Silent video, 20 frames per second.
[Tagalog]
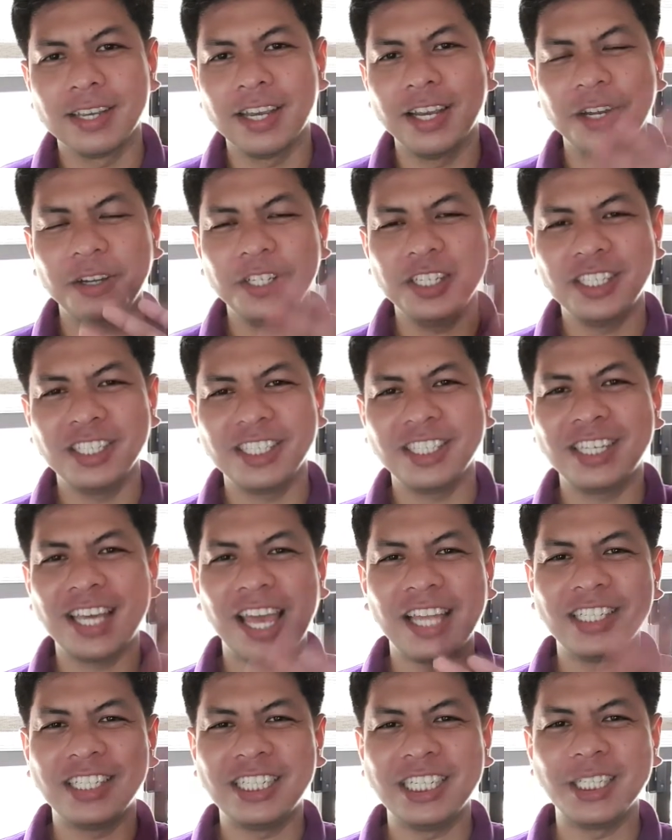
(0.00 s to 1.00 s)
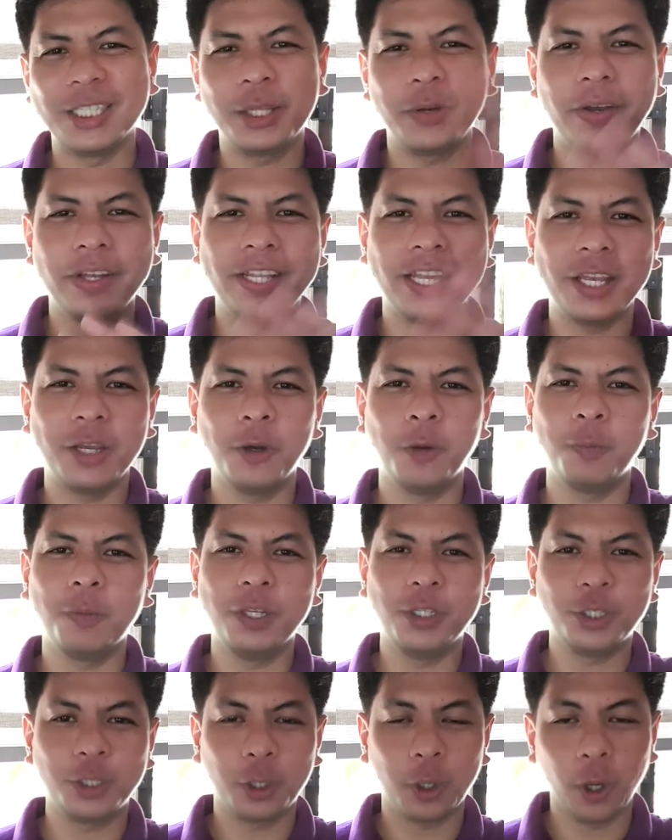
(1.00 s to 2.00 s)
Hello, this is Ken Chito and I hope
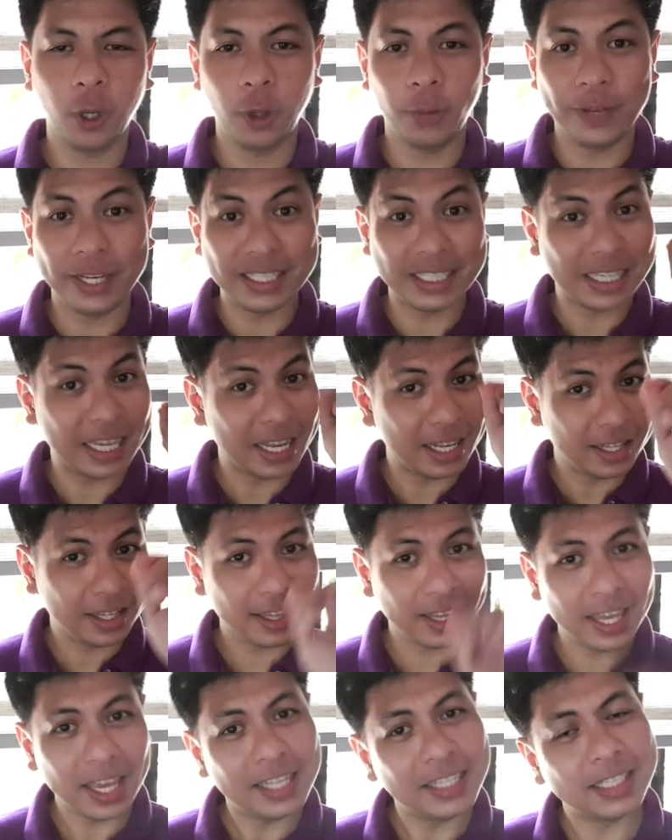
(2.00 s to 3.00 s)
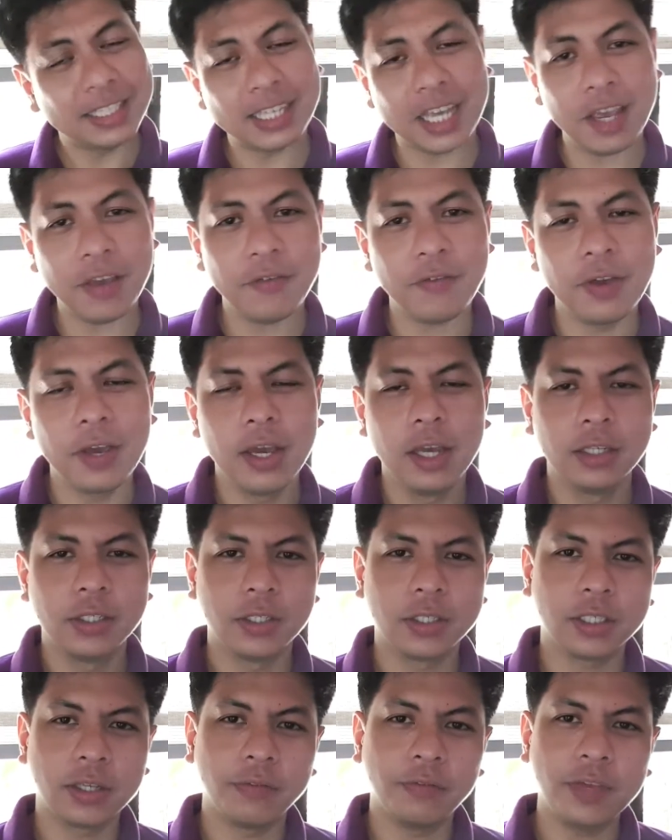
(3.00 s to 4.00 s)
that you're always healthy and safe.
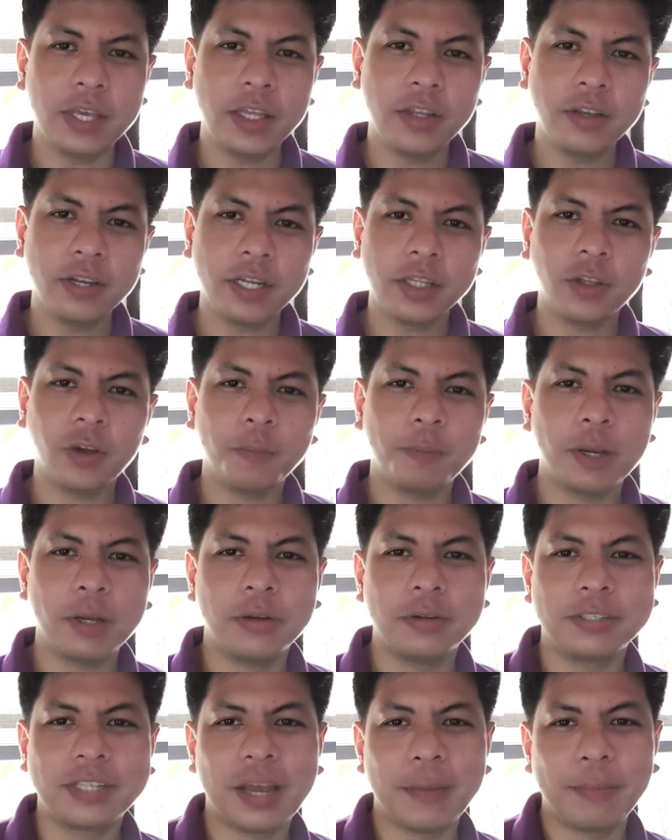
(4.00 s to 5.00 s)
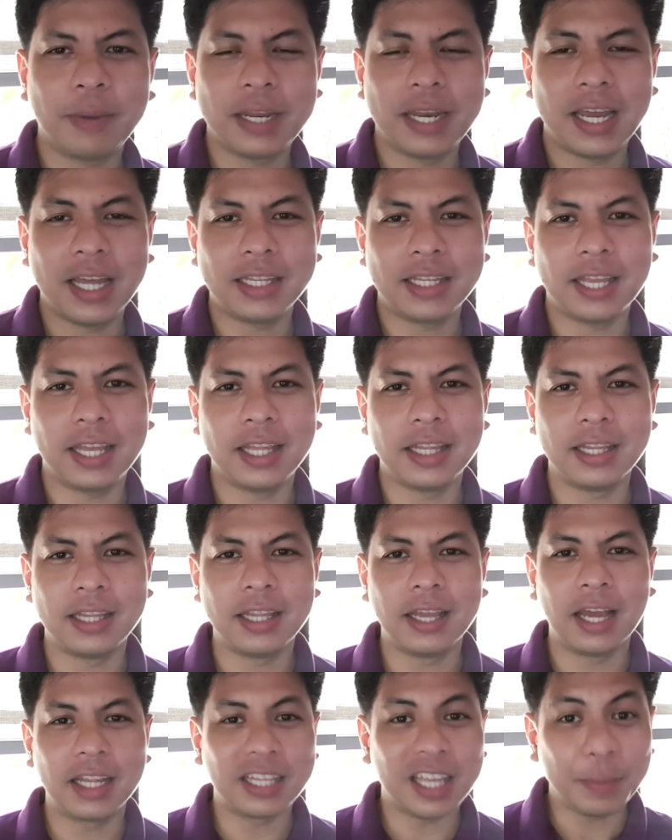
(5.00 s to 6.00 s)
So sa video na to, pag-usapan natin
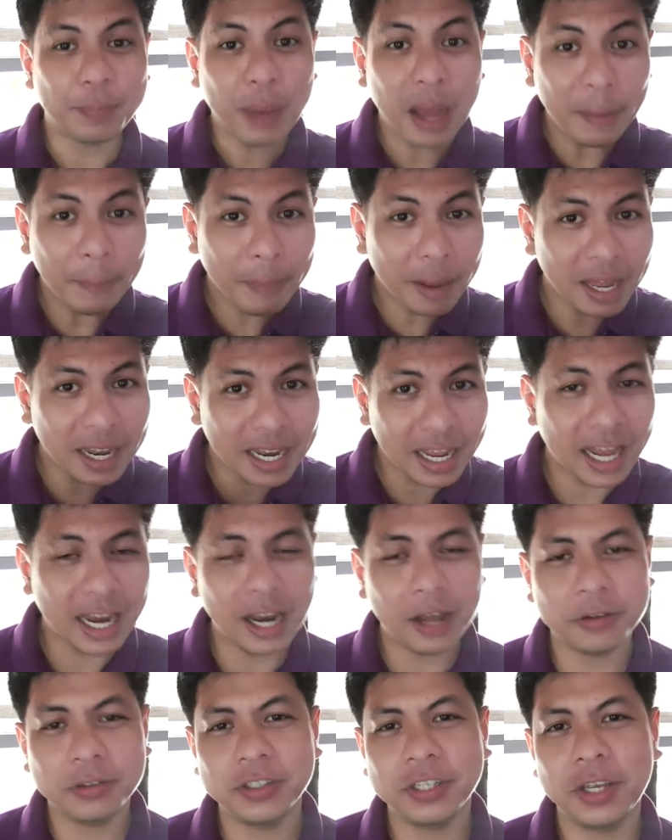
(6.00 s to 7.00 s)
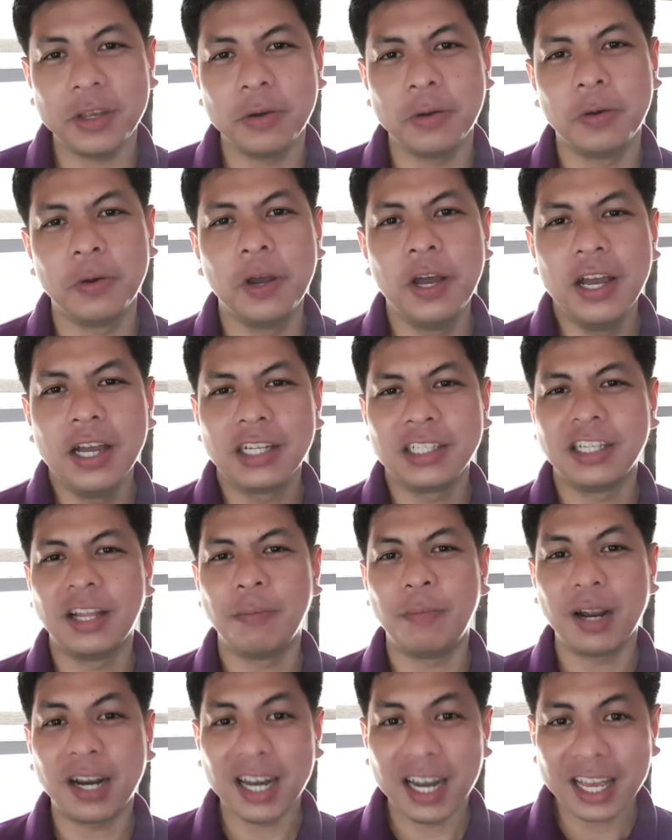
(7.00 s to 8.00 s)
at ipapaalala ko sa iyo
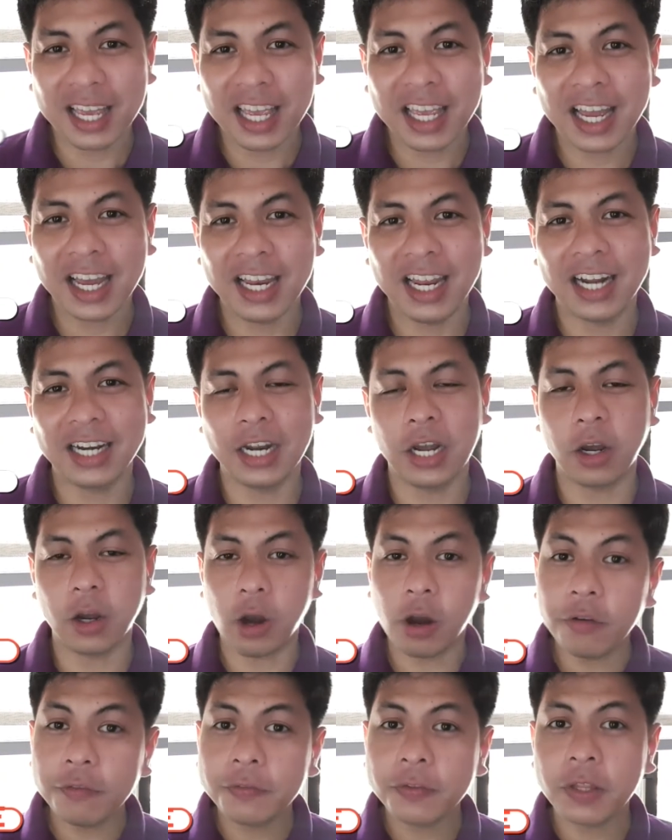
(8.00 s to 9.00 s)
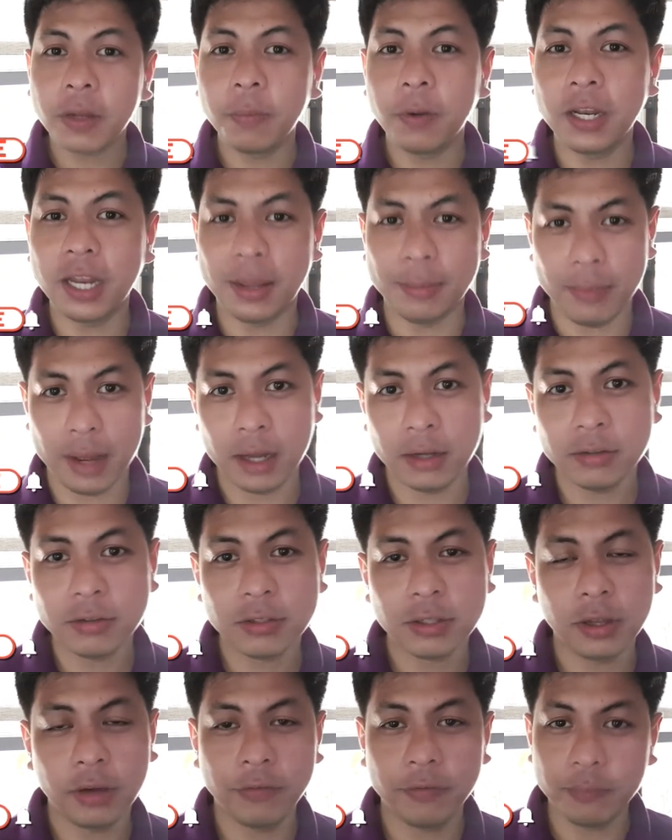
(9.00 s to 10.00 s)
na maglagay ka lang ng comfortable amount
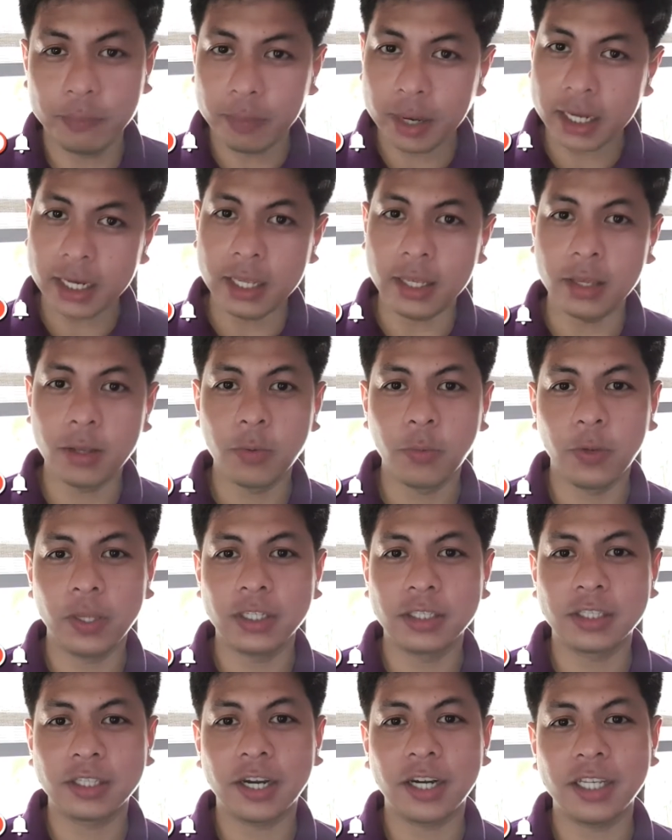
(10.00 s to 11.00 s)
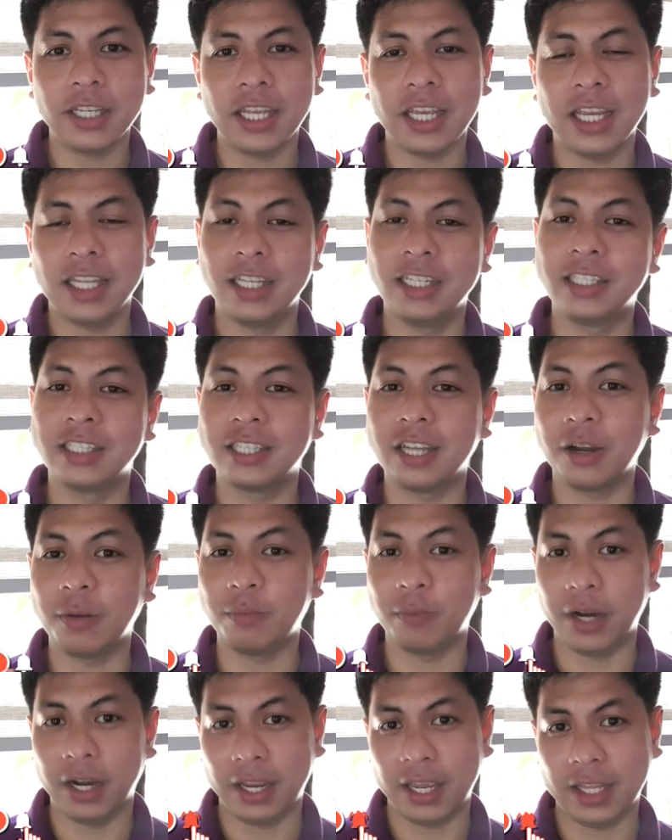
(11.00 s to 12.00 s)
of money when starting in the stock
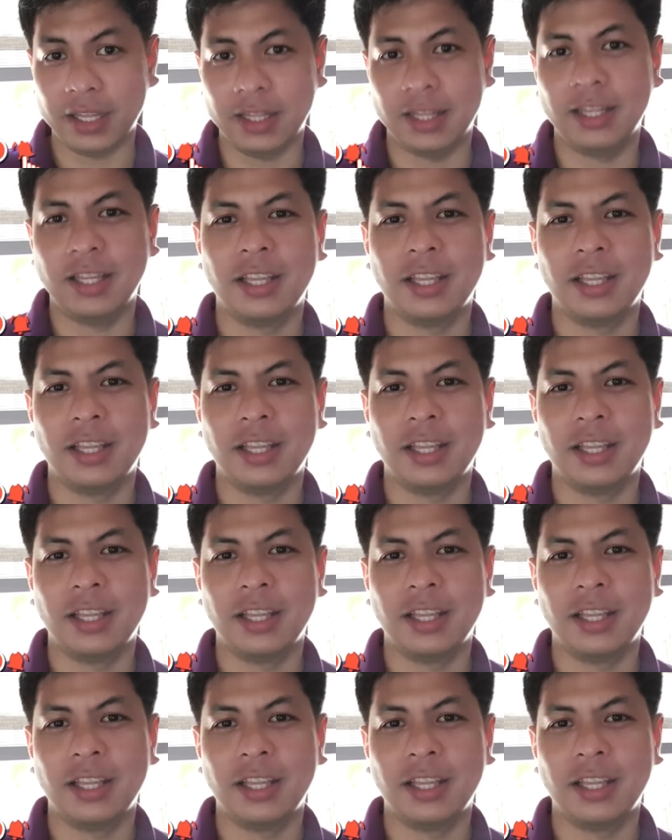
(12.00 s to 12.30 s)
market.